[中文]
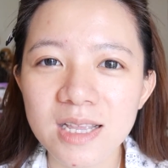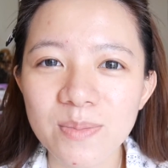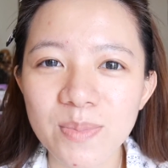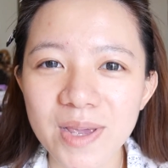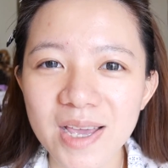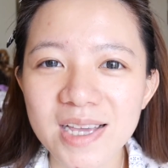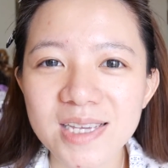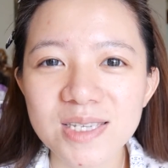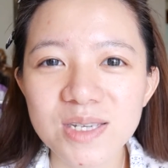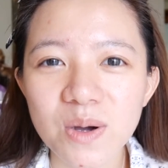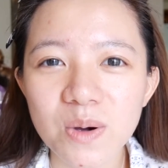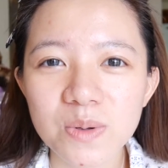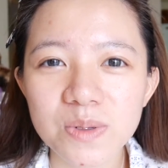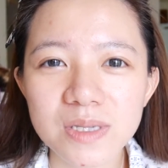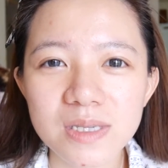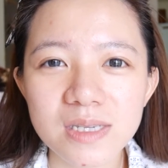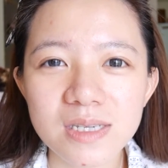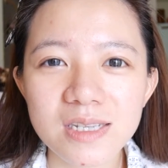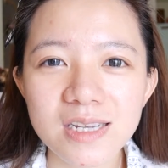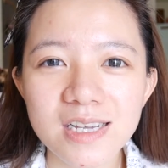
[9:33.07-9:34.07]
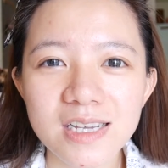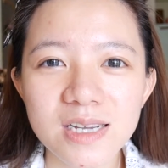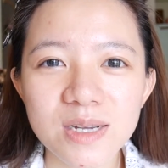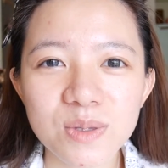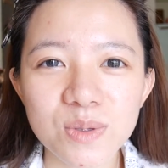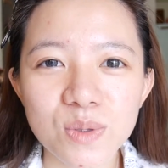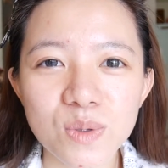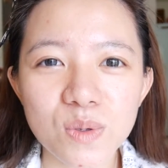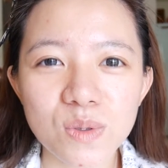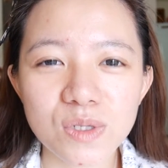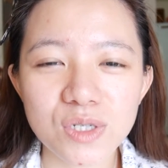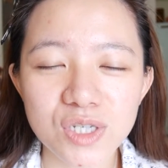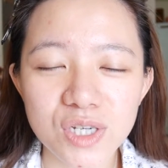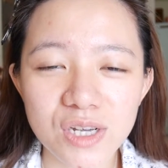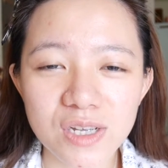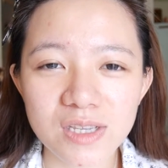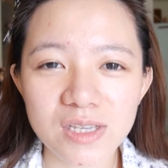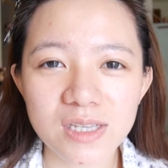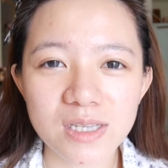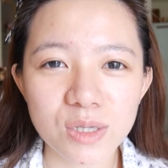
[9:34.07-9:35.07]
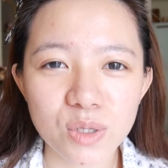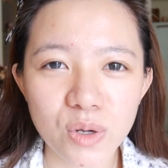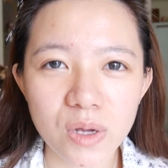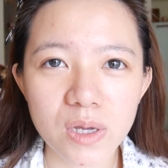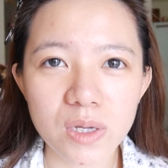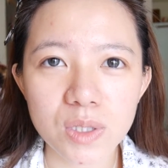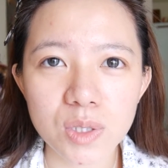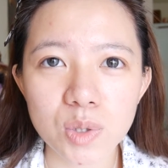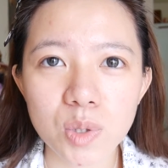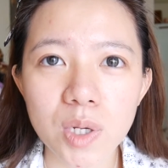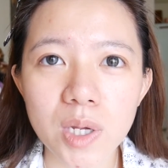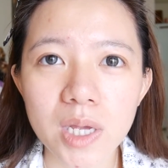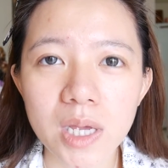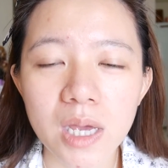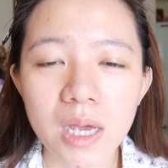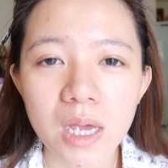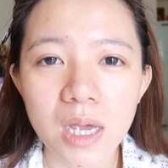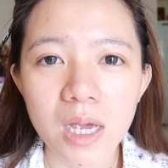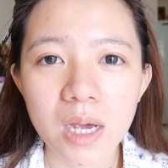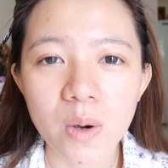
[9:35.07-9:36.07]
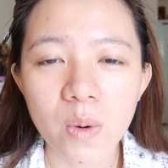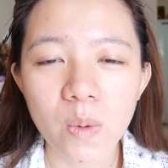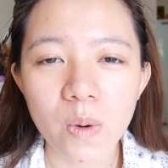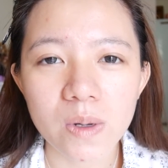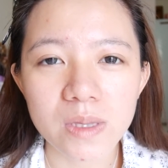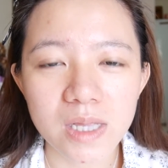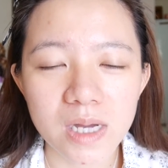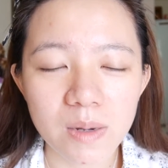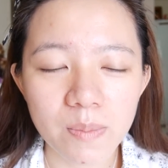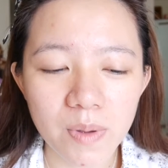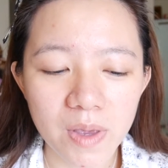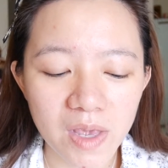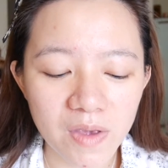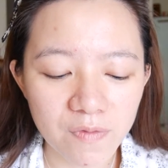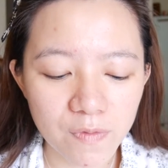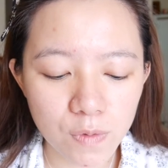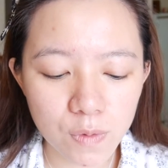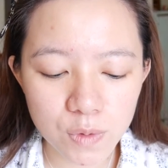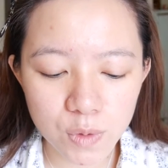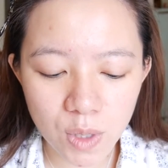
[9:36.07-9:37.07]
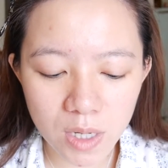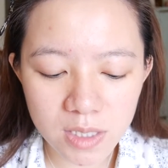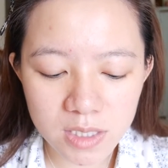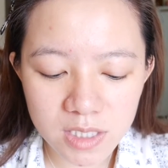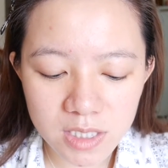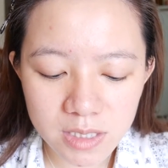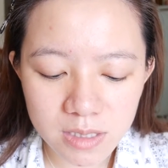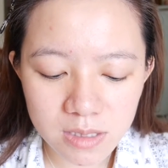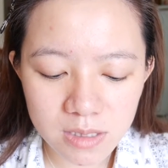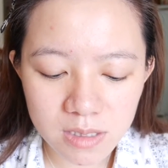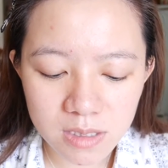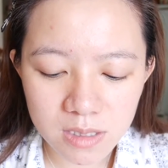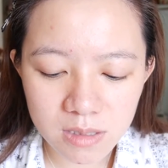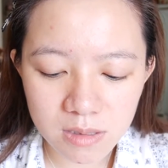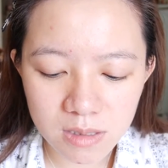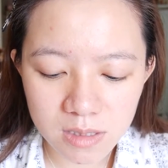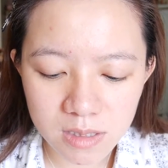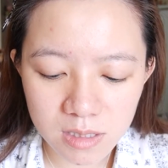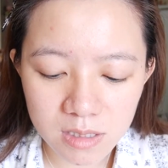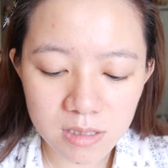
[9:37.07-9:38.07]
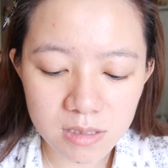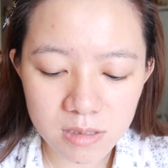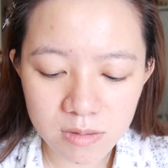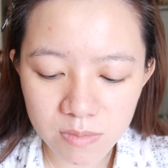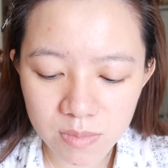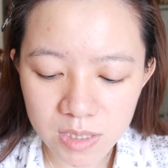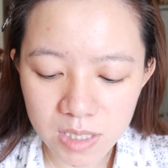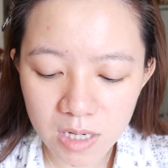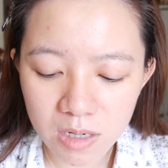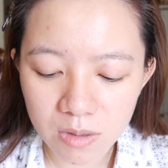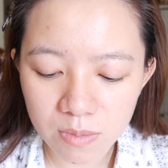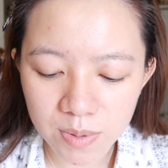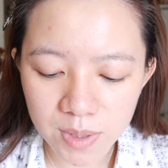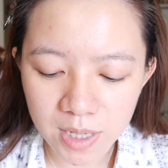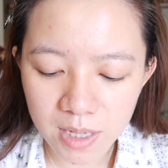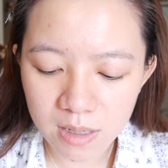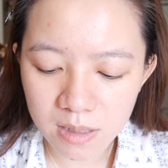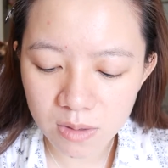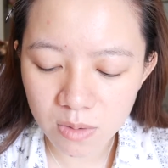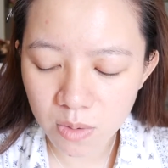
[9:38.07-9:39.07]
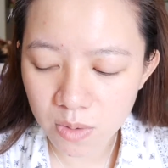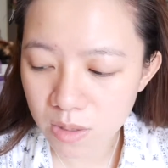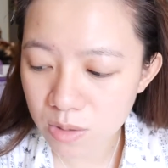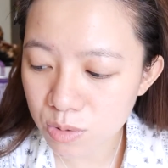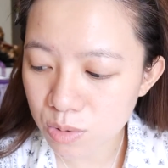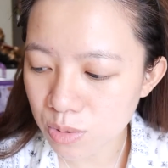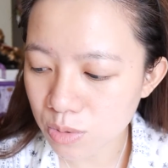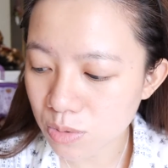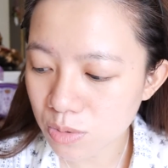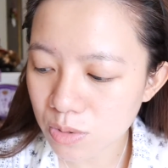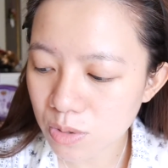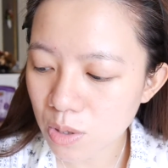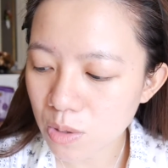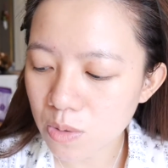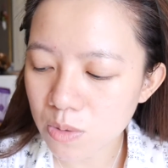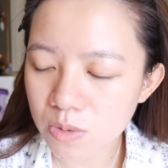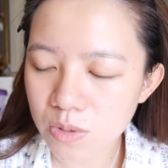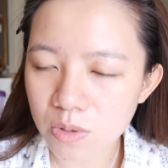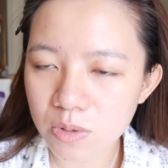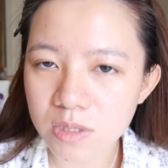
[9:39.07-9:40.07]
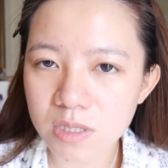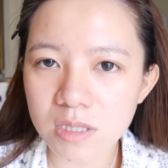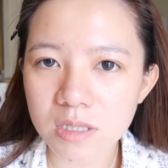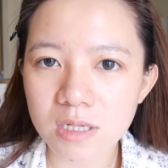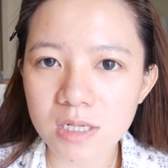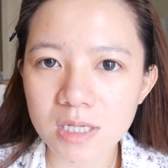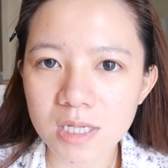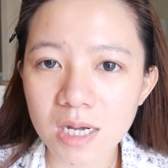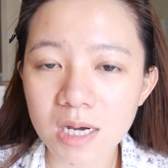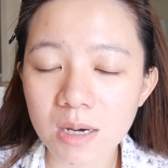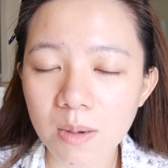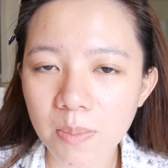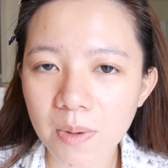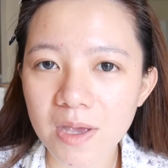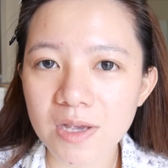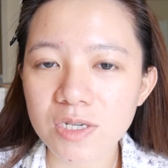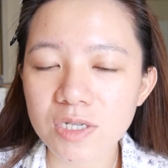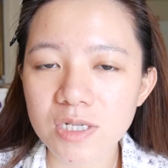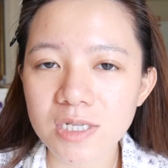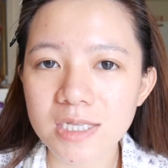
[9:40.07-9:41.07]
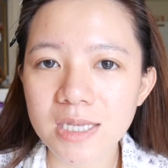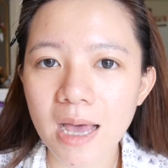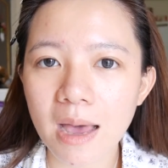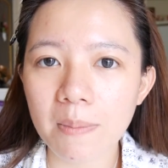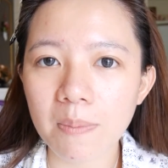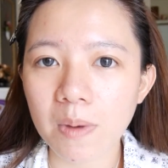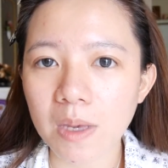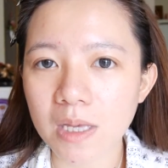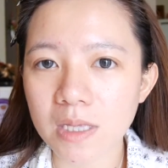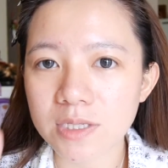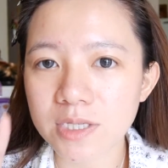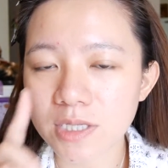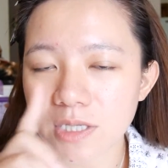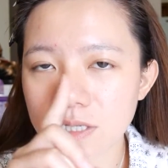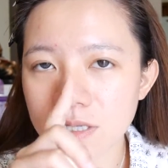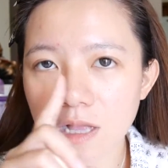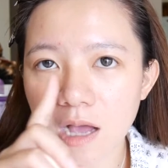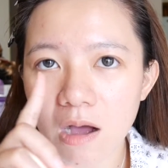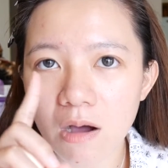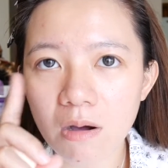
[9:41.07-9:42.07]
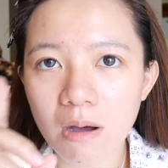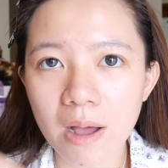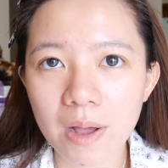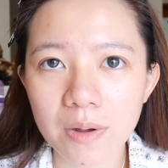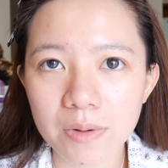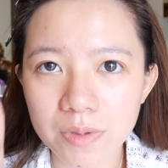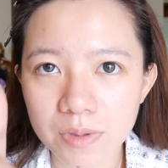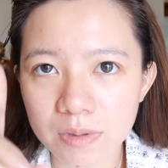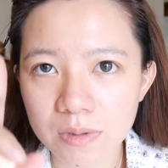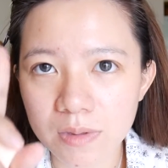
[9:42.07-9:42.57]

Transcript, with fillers: 偏油肌的一个女生，对，所以我的皮肤算是真的是比较偏容易出油，尤其特别是在鼻子，然后还有。